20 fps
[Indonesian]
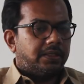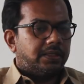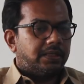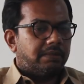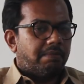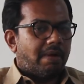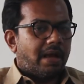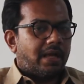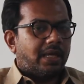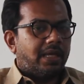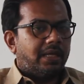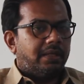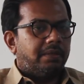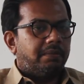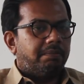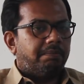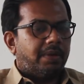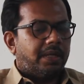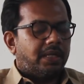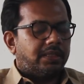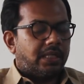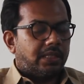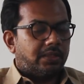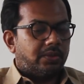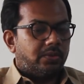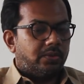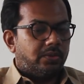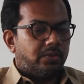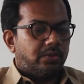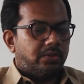semakin pada
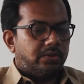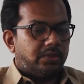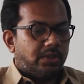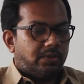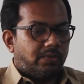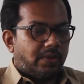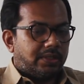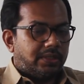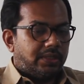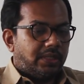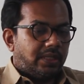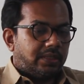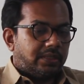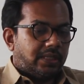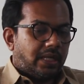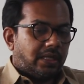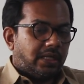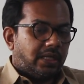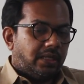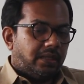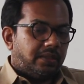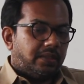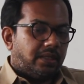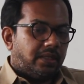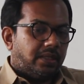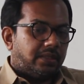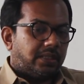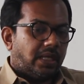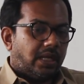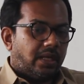satu situasi yang sakit,
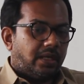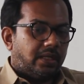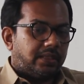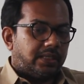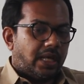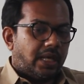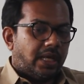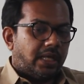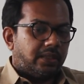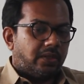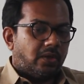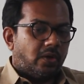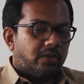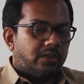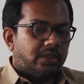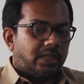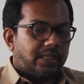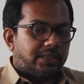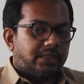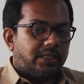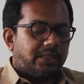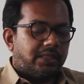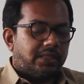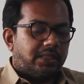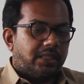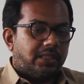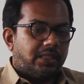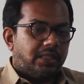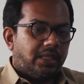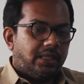e, sang, sangat kontras ya
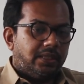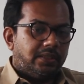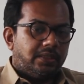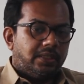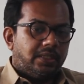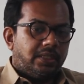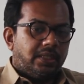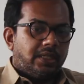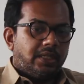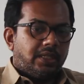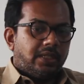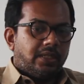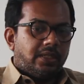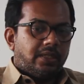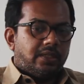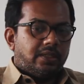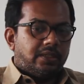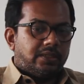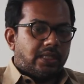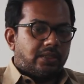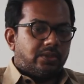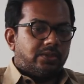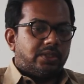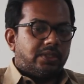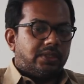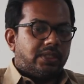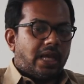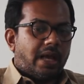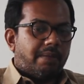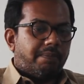titiknya. Di satu
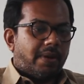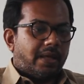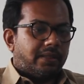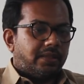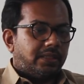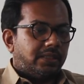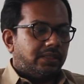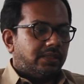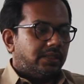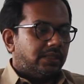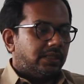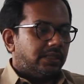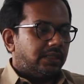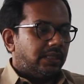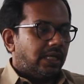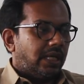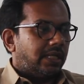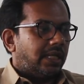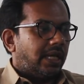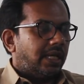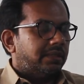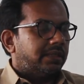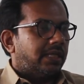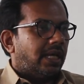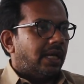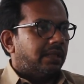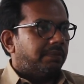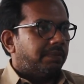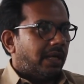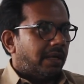sisi apatis, di sisi yang lain
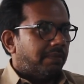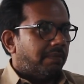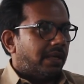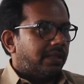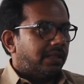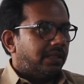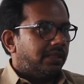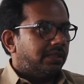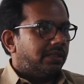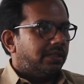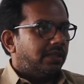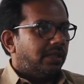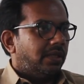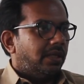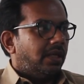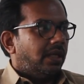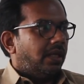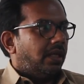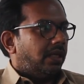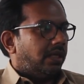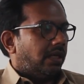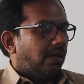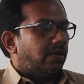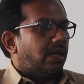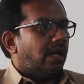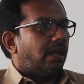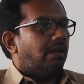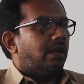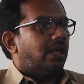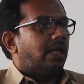sangat pragmatis ya
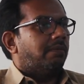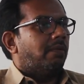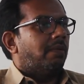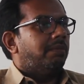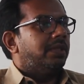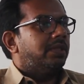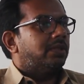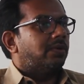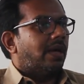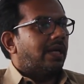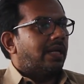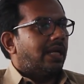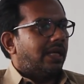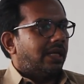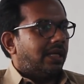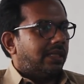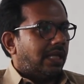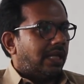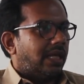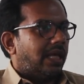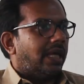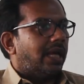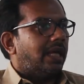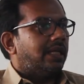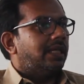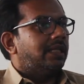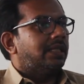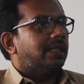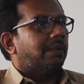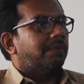udah kalau ada yang mau beli suara kita
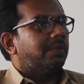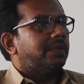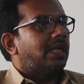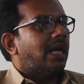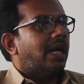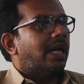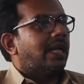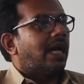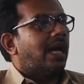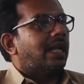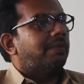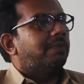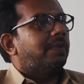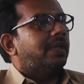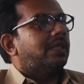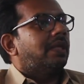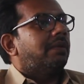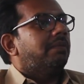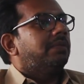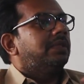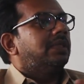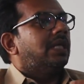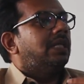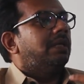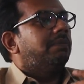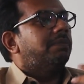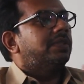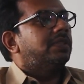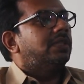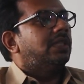layanin tapi jangan harap kita
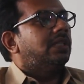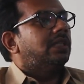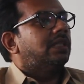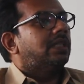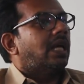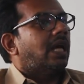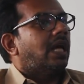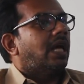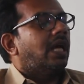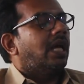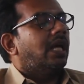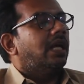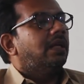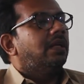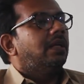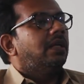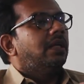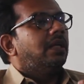menjadi pecinta